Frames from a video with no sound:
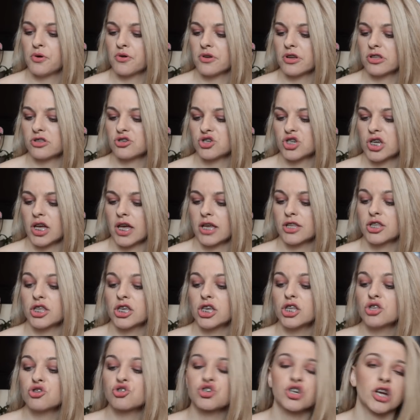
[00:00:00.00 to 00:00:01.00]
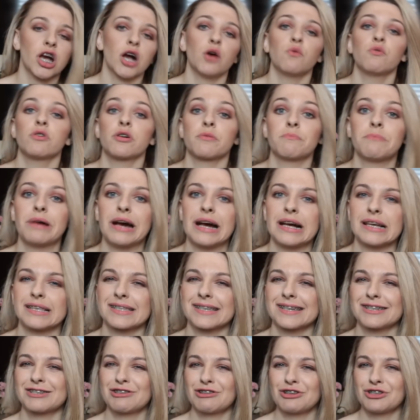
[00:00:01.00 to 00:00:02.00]
Pore and Shine In Shower
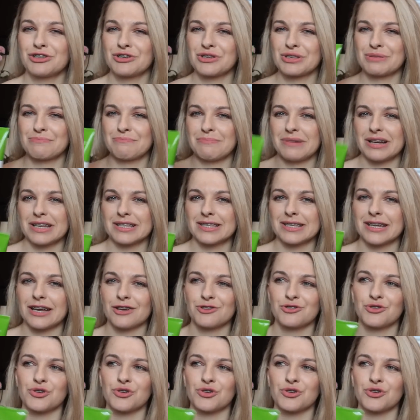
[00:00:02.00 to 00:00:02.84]
Mask, czyli to jest maska,